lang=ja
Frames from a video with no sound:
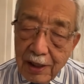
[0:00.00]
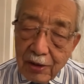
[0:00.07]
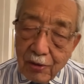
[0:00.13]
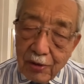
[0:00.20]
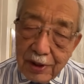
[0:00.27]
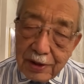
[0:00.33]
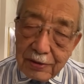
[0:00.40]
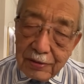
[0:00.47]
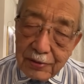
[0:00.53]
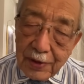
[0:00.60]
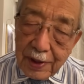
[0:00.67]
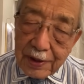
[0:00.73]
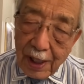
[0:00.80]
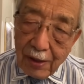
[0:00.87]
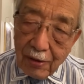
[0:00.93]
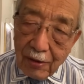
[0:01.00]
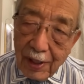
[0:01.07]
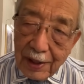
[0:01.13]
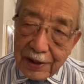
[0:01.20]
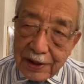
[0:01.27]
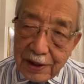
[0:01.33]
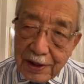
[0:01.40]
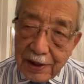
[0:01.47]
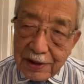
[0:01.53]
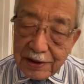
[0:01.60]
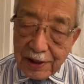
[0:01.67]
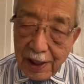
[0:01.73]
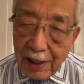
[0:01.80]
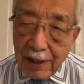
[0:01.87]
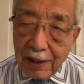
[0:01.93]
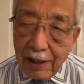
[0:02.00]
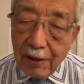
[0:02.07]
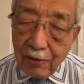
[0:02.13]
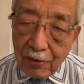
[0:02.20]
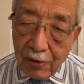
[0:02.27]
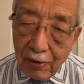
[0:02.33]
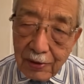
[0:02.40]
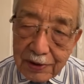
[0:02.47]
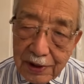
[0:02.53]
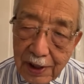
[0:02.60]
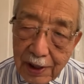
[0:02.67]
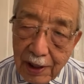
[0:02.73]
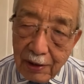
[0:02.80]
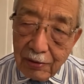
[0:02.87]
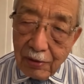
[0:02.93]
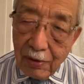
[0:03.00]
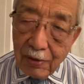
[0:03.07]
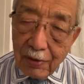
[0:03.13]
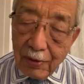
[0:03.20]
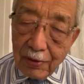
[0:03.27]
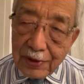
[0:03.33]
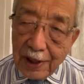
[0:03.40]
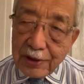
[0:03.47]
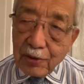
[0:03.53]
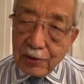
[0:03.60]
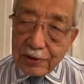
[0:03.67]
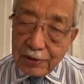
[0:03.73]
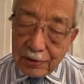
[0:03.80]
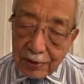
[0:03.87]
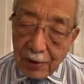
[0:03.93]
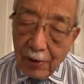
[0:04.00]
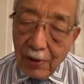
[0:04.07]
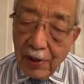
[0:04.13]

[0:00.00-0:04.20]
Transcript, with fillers: これにクーデターをかけてですね、この政権を打倒すると。